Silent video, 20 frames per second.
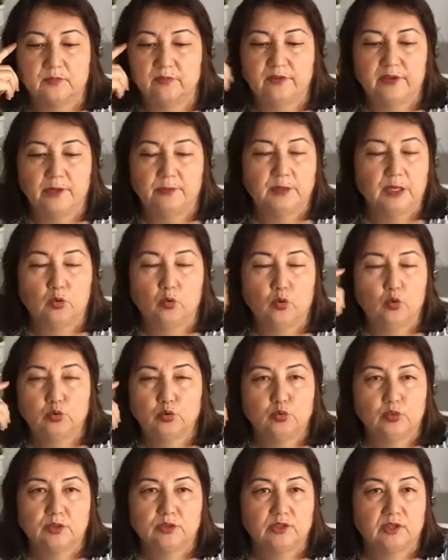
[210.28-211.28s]
время,
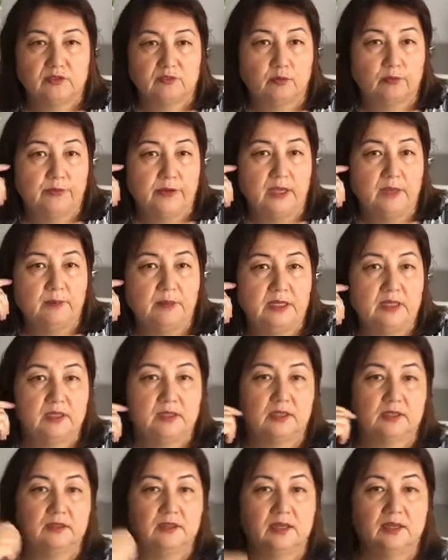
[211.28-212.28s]
культура того времени и
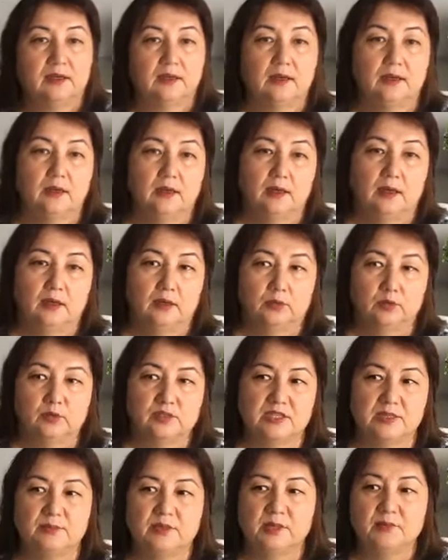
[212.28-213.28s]
так далее. Но
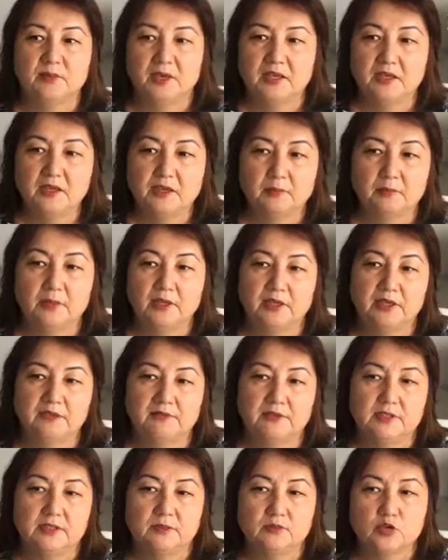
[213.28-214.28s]
тем не менее мы не
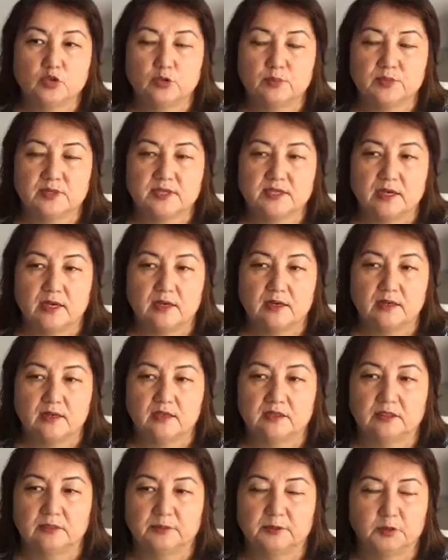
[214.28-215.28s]
видим, чтобы Сара
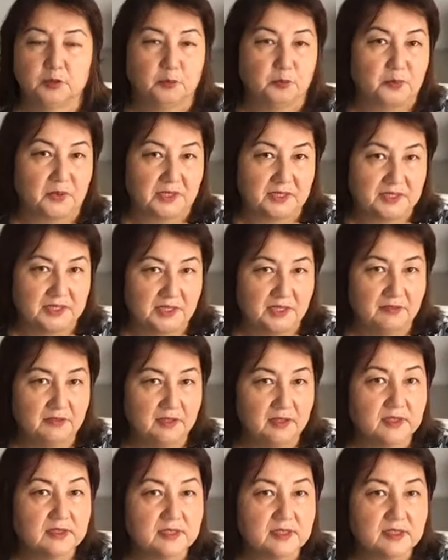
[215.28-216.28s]
как-то потом
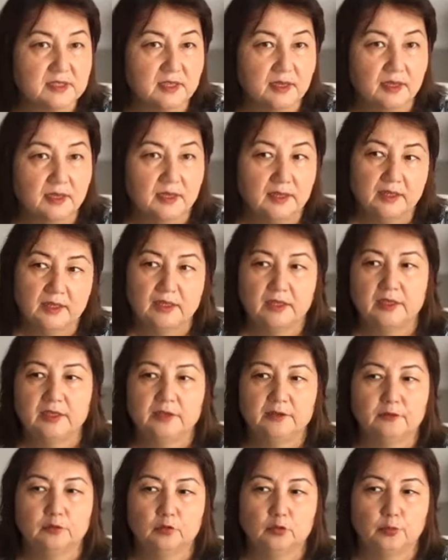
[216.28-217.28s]
противилась или
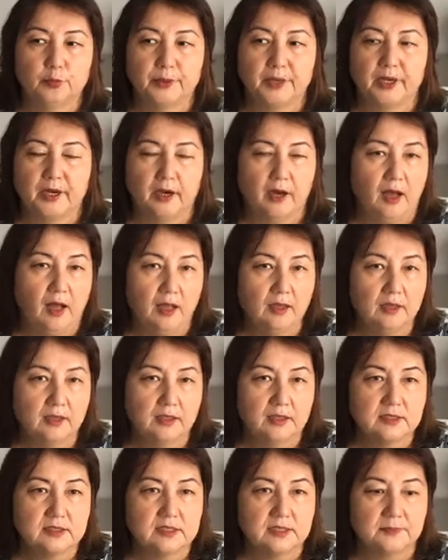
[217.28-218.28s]
его упрекала
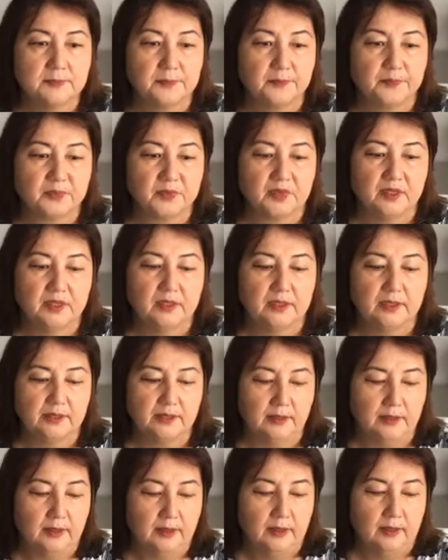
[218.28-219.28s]
этим,
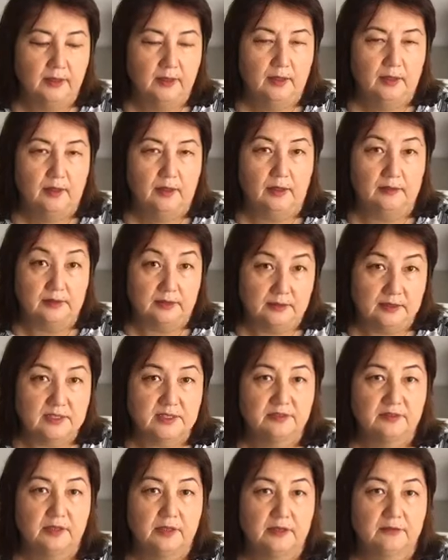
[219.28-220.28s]
или она
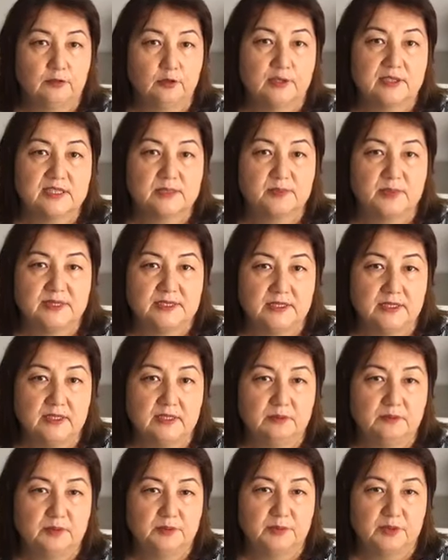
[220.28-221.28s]
называла его
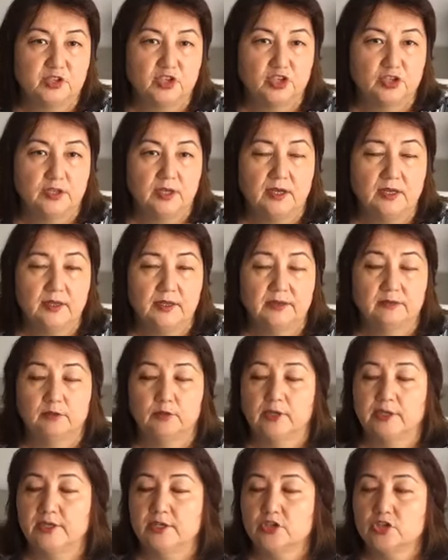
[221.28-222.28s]
господином и почитала его.
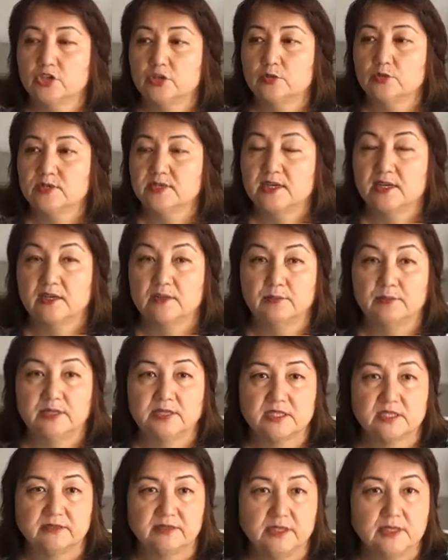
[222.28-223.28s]
Конечно, у Сары
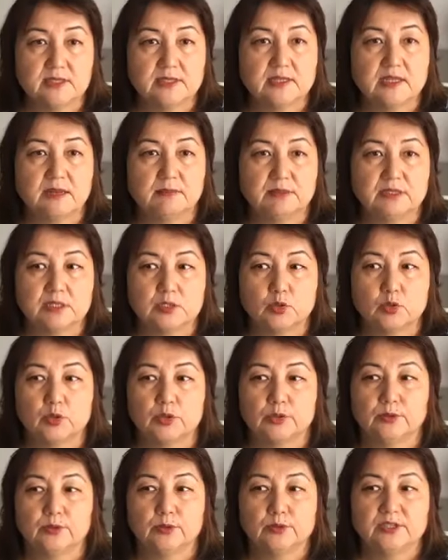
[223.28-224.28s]
были свои слабые
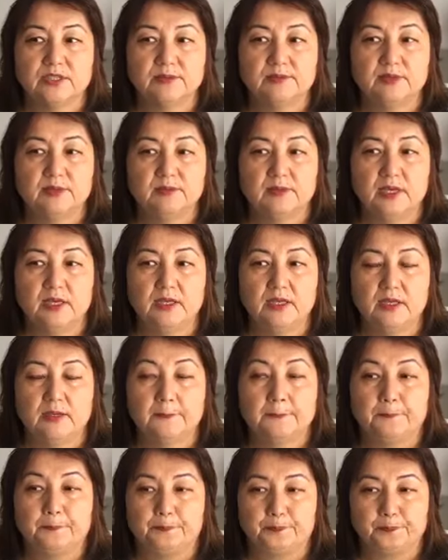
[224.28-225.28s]
стороны, но тем не менее –
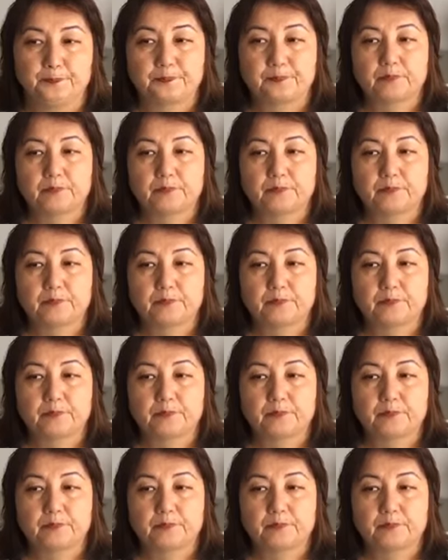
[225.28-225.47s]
